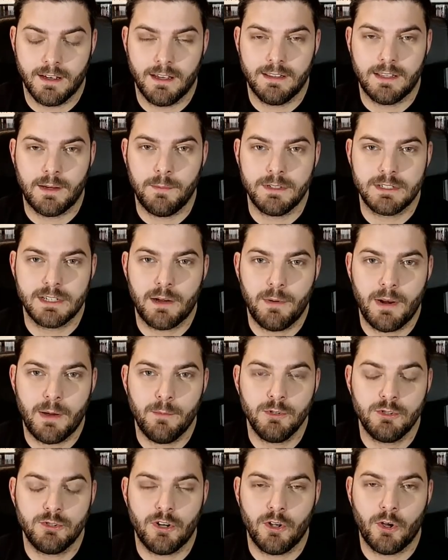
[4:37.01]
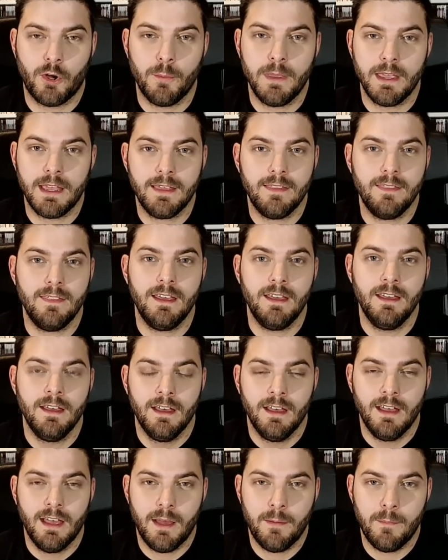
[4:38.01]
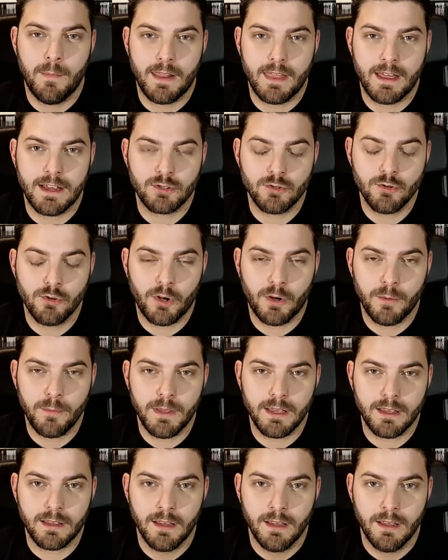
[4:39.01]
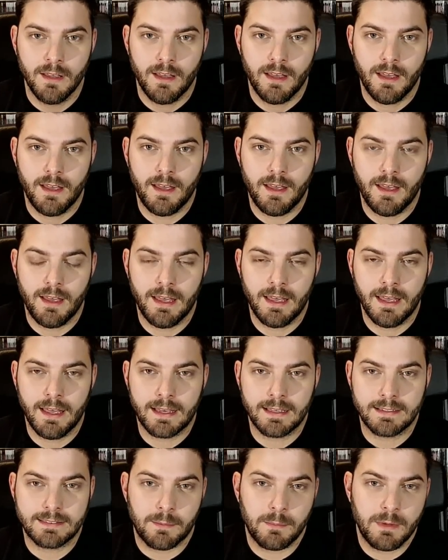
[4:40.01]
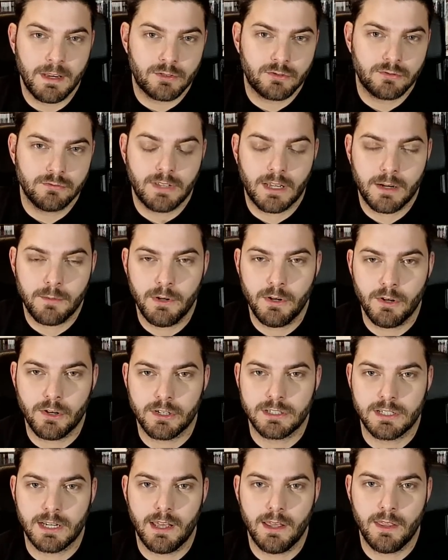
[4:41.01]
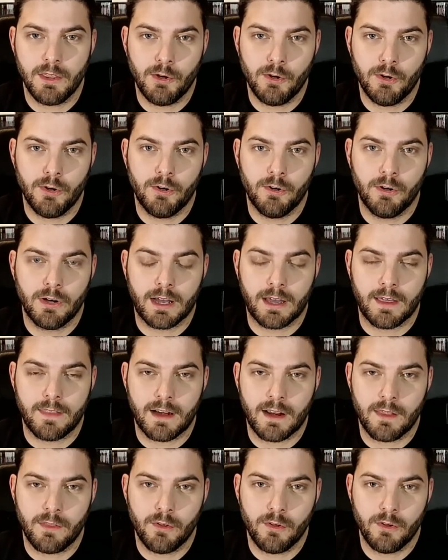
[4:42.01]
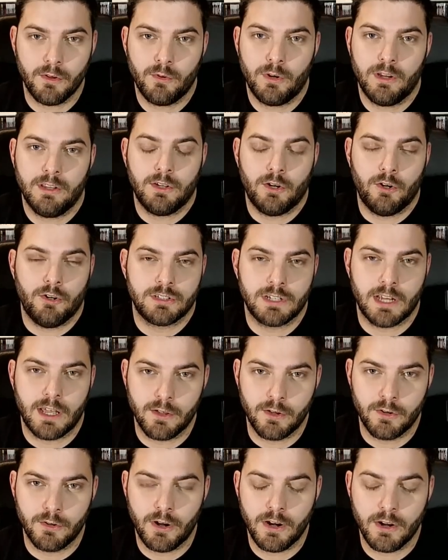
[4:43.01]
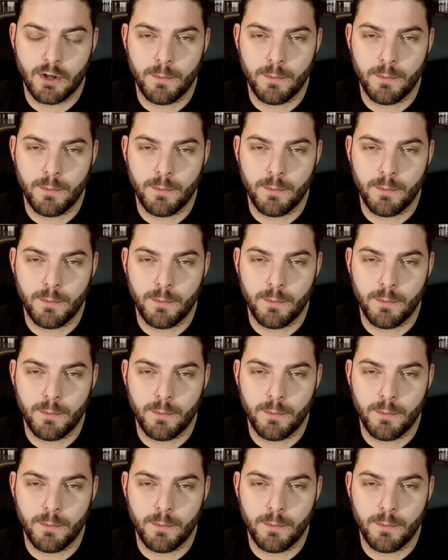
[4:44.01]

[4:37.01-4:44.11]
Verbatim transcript: Que también se habla mucho, el cómic indie en verdad es un cómic eh, que también es un término que se ha ido engendrando durante los años, ¿no?